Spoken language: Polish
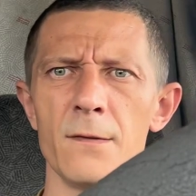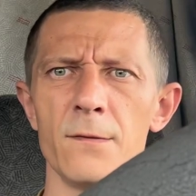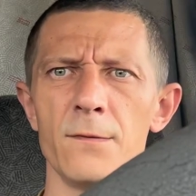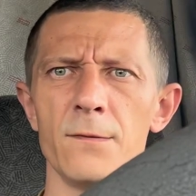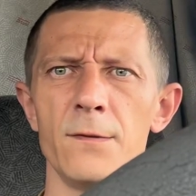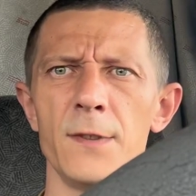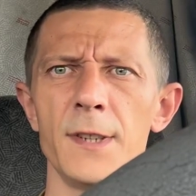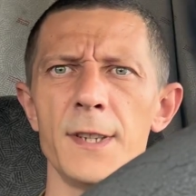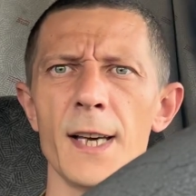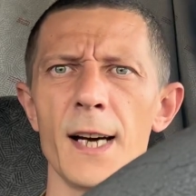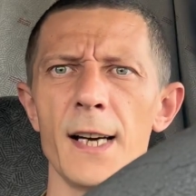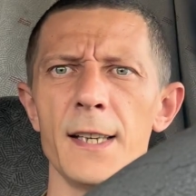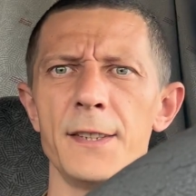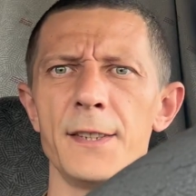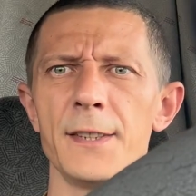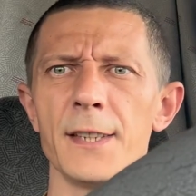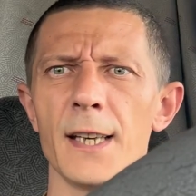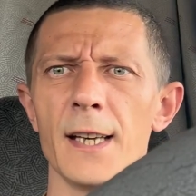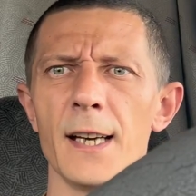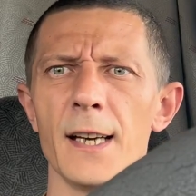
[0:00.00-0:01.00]

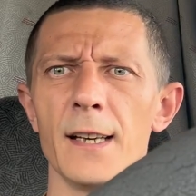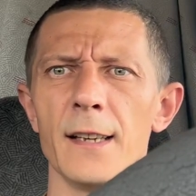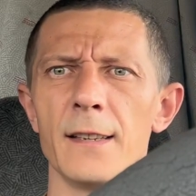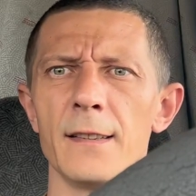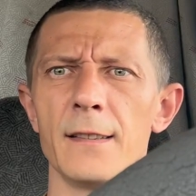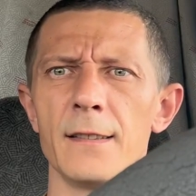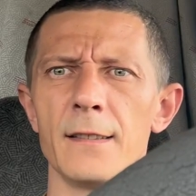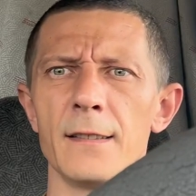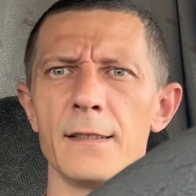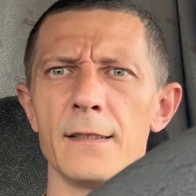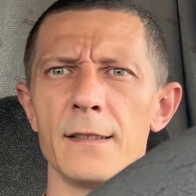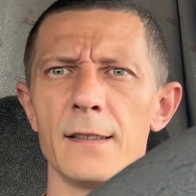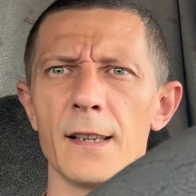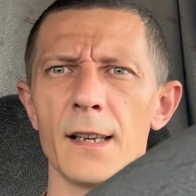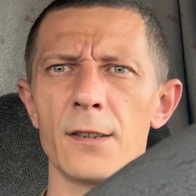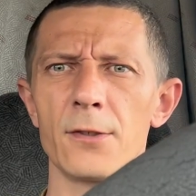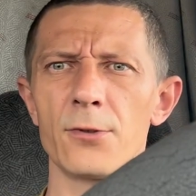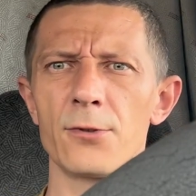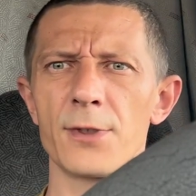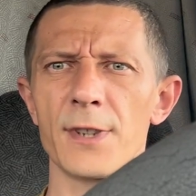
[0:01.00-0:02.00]
Witajcie!
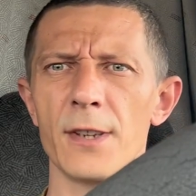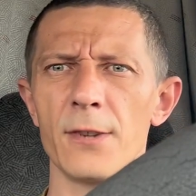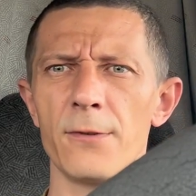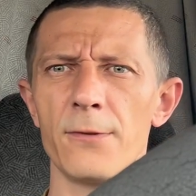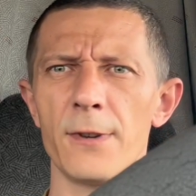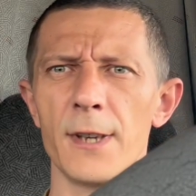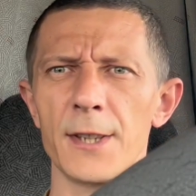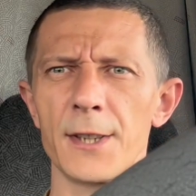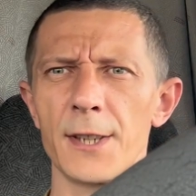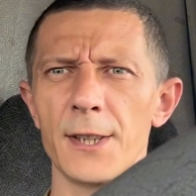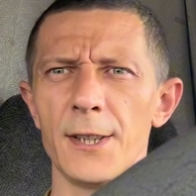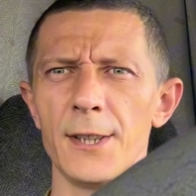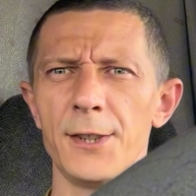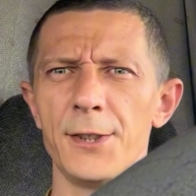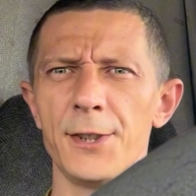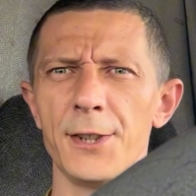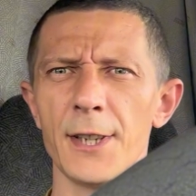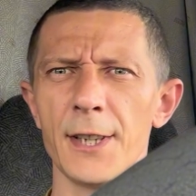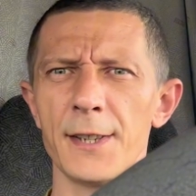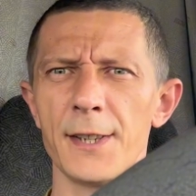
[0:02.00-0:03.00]
Jak już
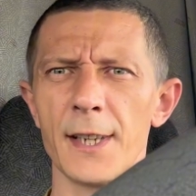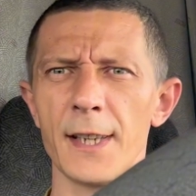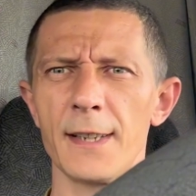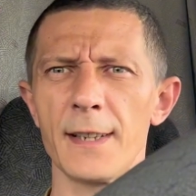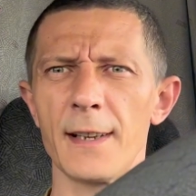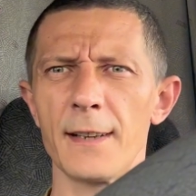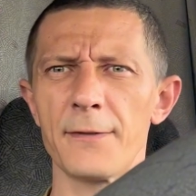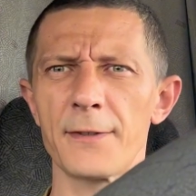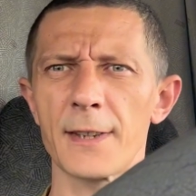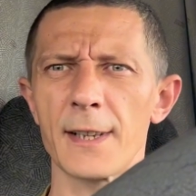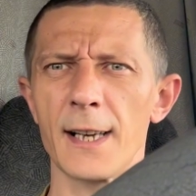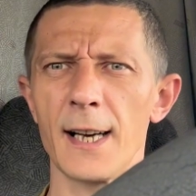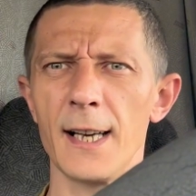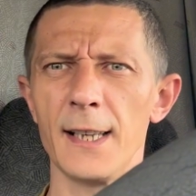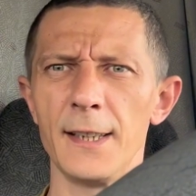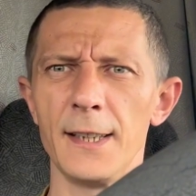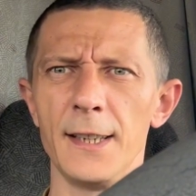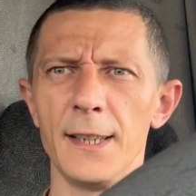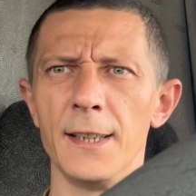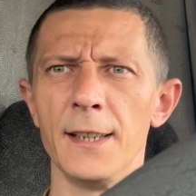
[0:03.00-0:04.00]
zauważyliście, siedzę w
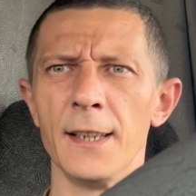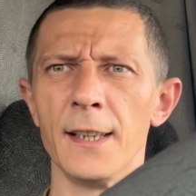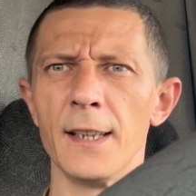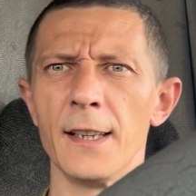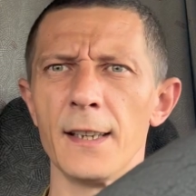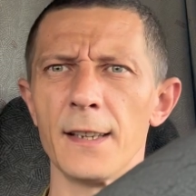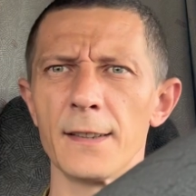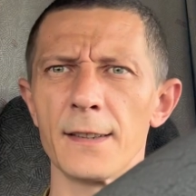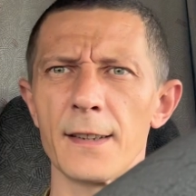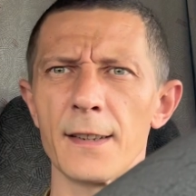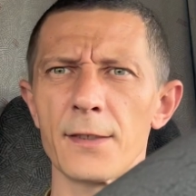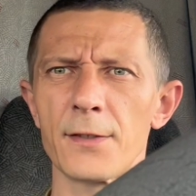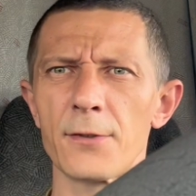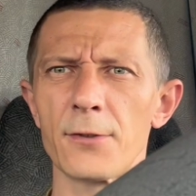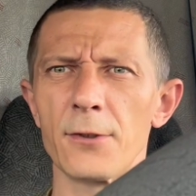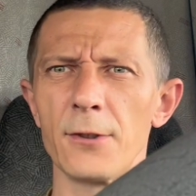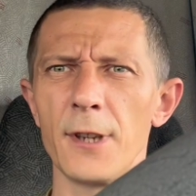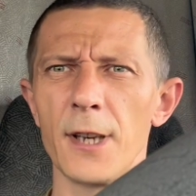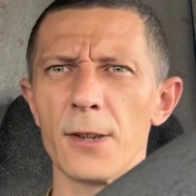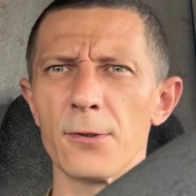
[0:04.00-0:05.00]
skani.
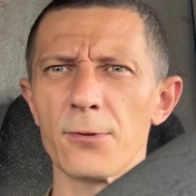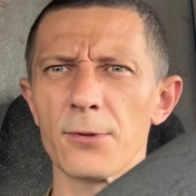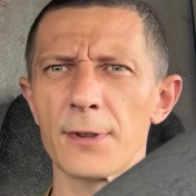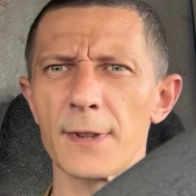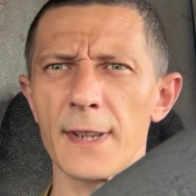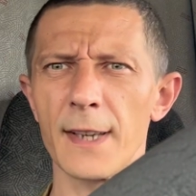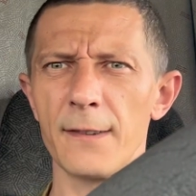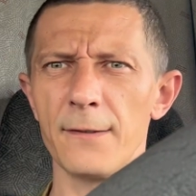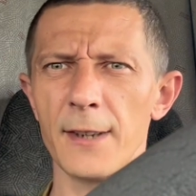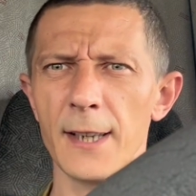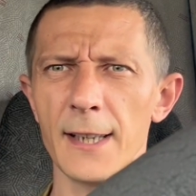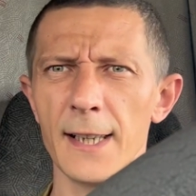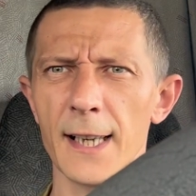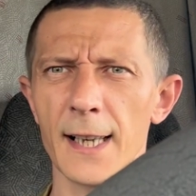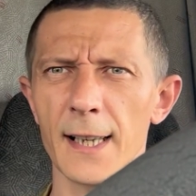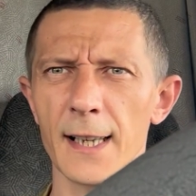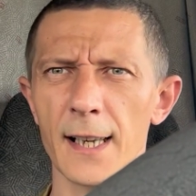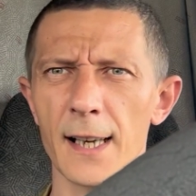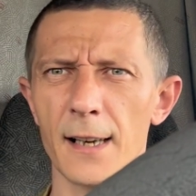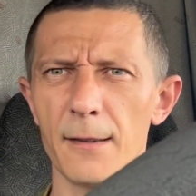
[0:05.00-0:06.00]
Testuję
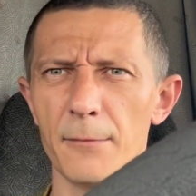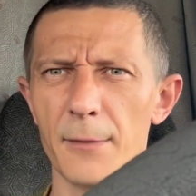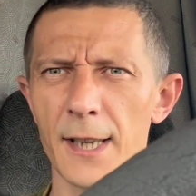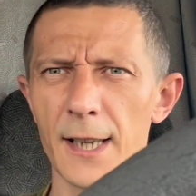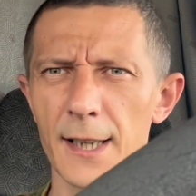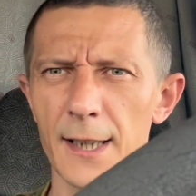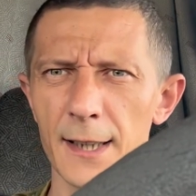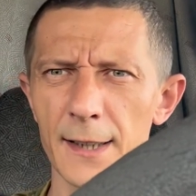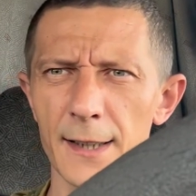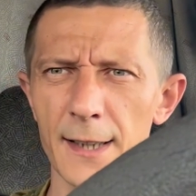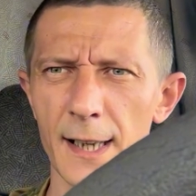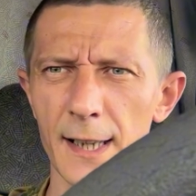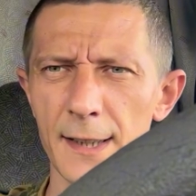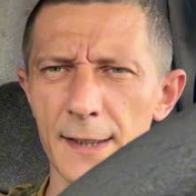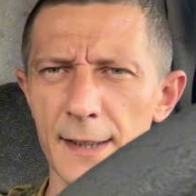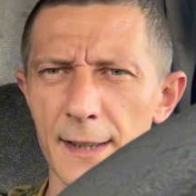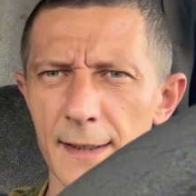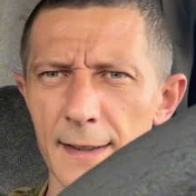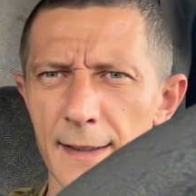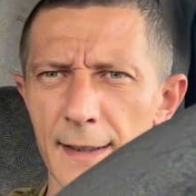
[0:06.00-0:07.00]
ustawienia kamery.
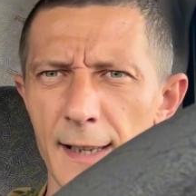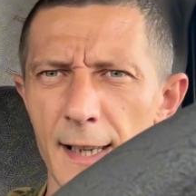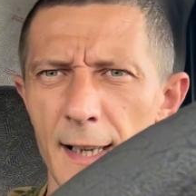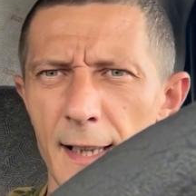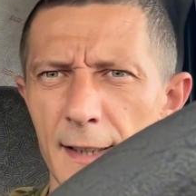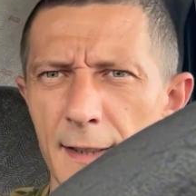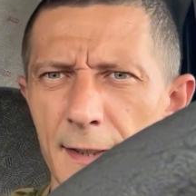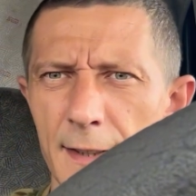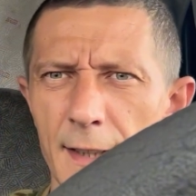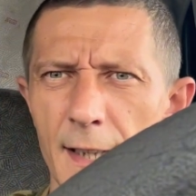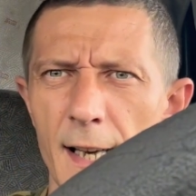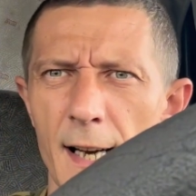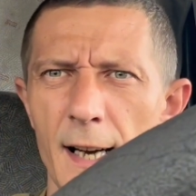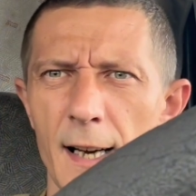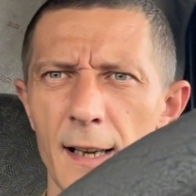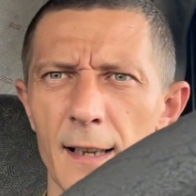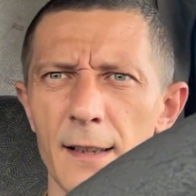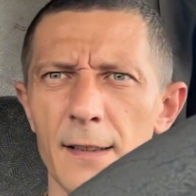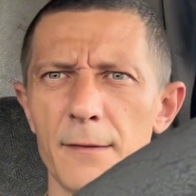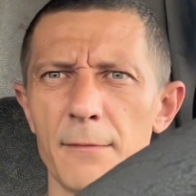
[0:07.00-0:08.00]
Dajcie znać,
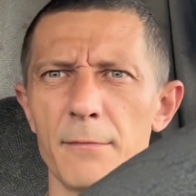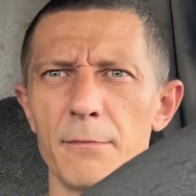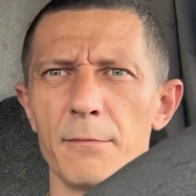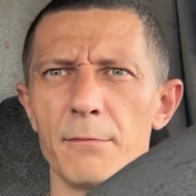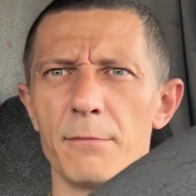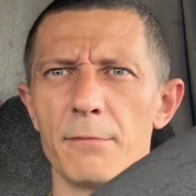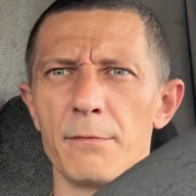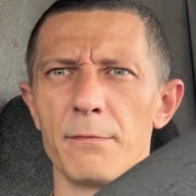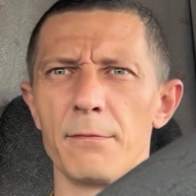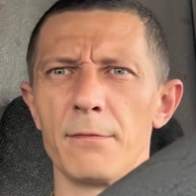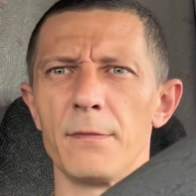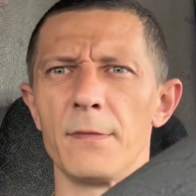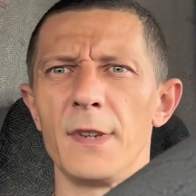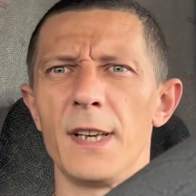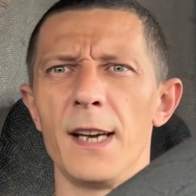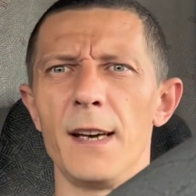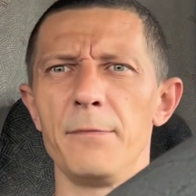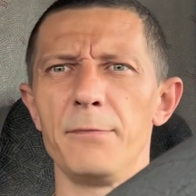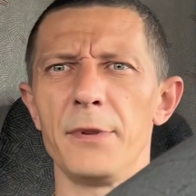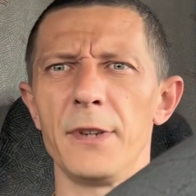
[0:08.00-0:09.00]
jak
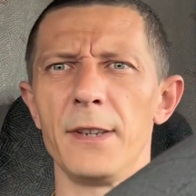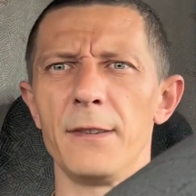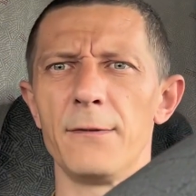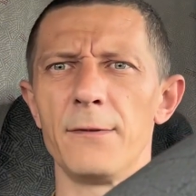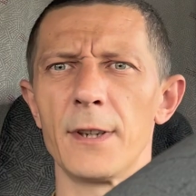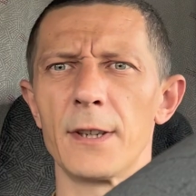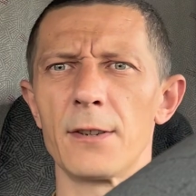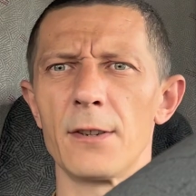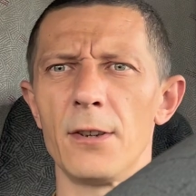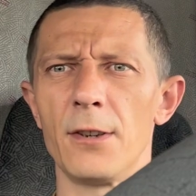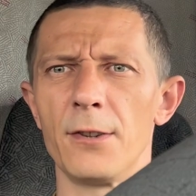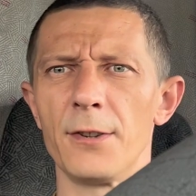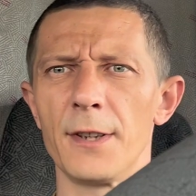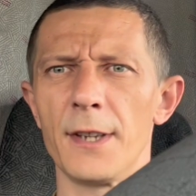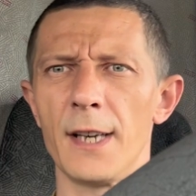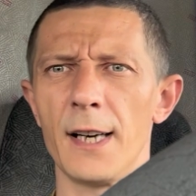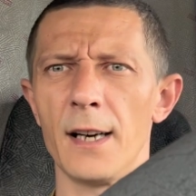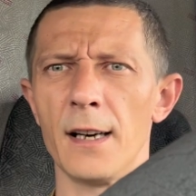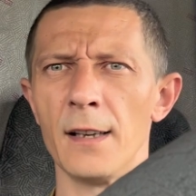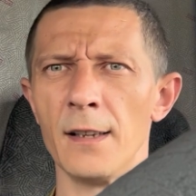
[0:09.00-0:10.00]
lepiej
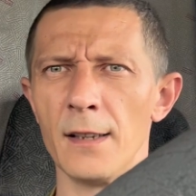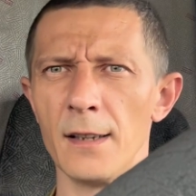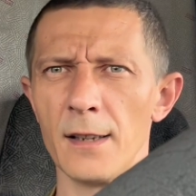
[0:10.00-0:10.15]
wygląda.